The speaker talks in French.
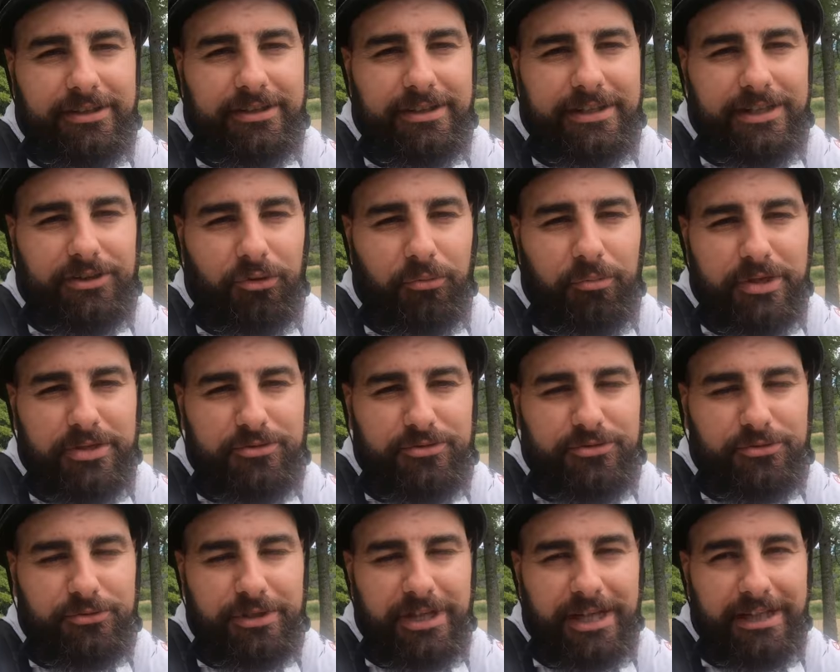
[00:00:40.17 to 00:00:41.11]
Euh, les compagnons
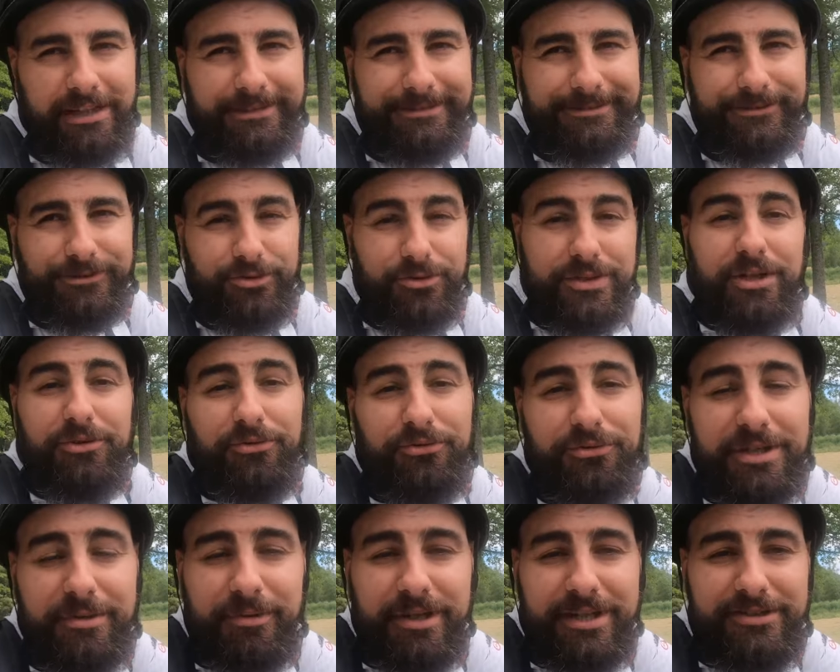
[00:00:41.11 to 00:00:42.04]
sont là, nous allons
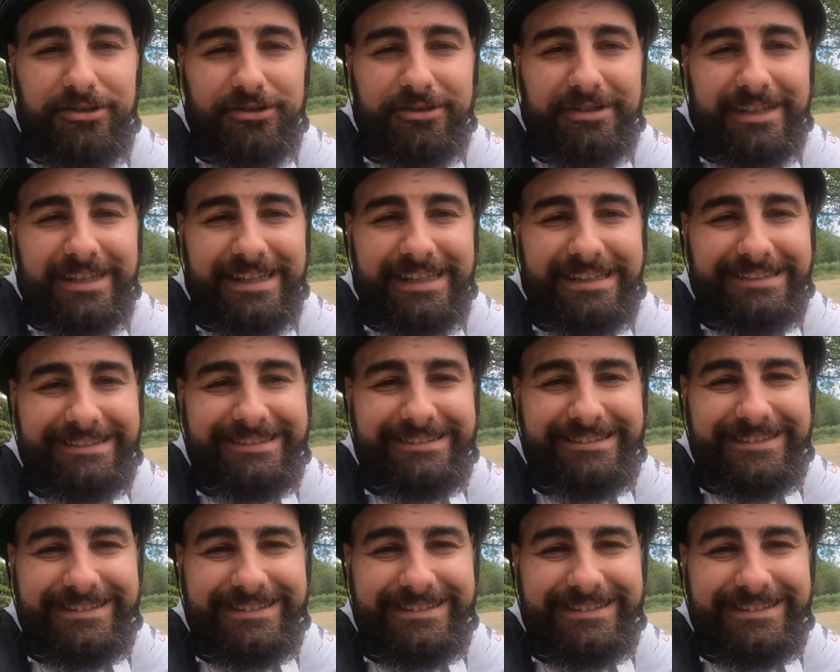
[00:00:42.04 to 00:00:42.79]
vous les présenter.